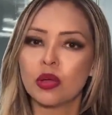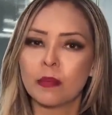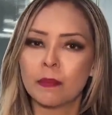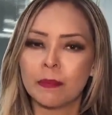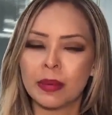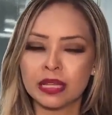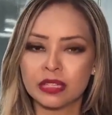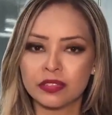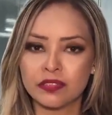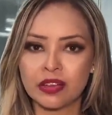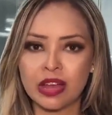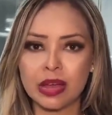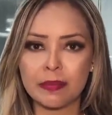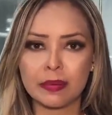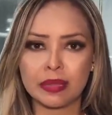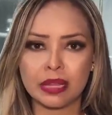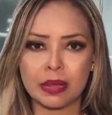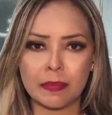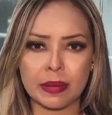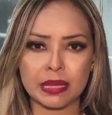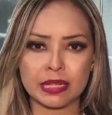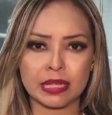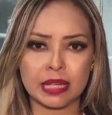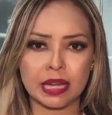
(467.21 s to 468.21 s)
mas vai
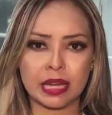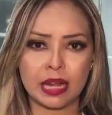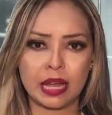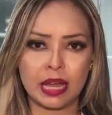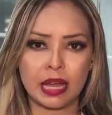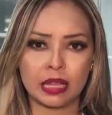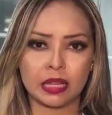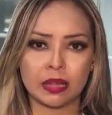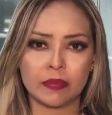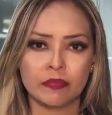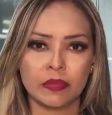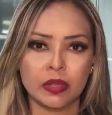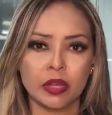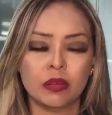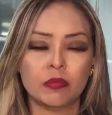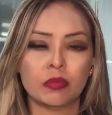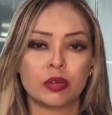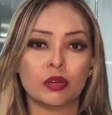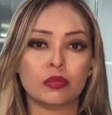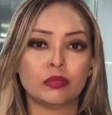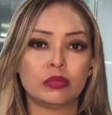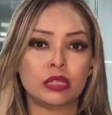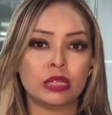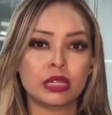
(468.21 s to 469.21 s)
pela passarela
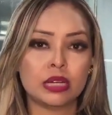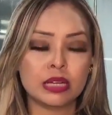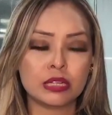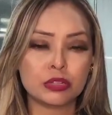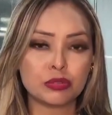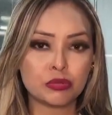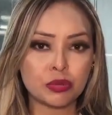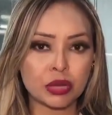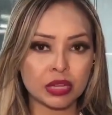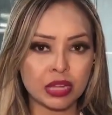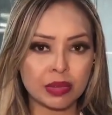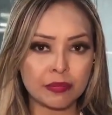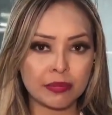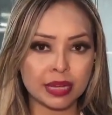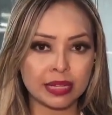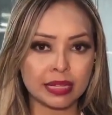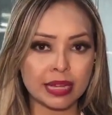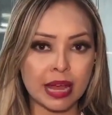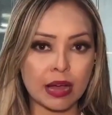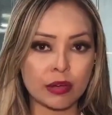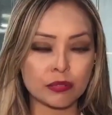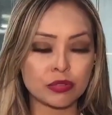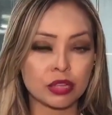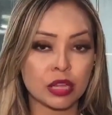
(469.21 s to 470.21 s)
porque o trânsito aqui em
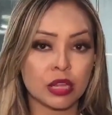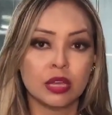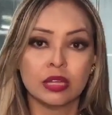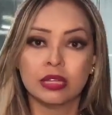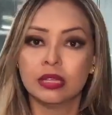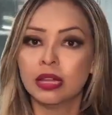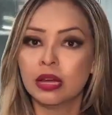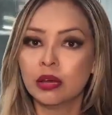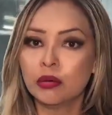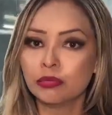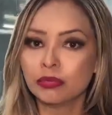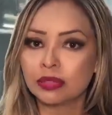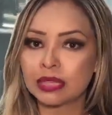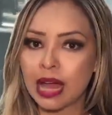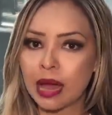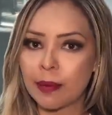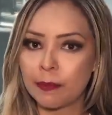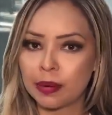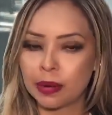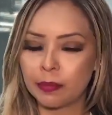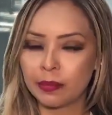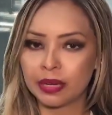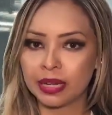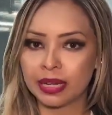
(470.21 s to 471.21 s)
Manaus não tá
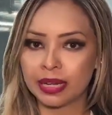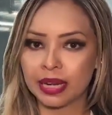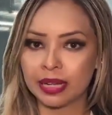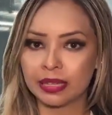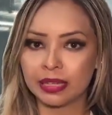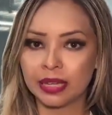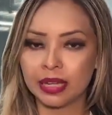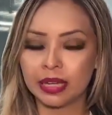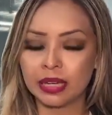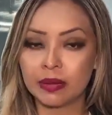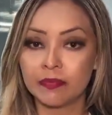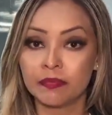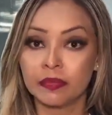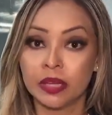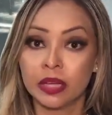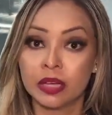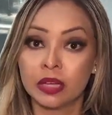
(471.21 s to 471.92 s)
para brincadeira.